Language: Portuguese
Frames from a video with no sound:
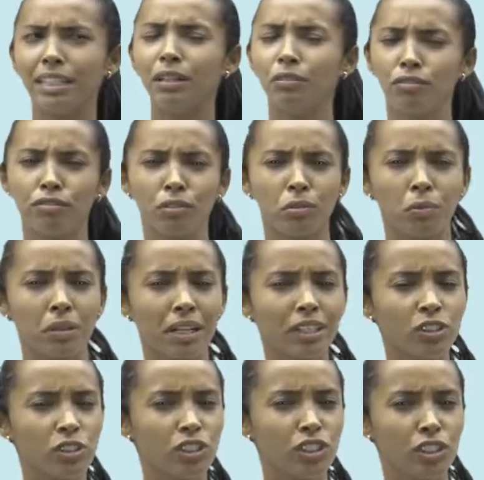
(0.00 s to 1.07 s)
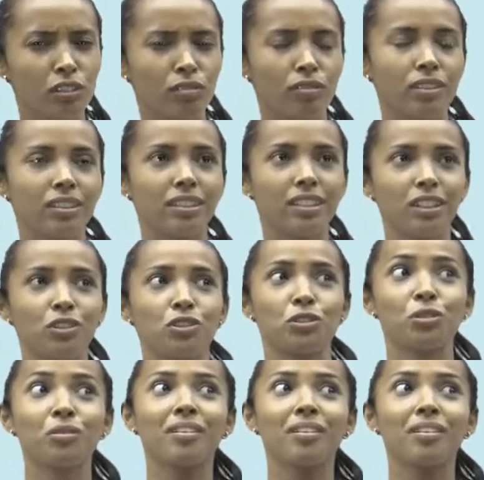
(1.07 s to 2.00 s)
não figurativa. Teacher, o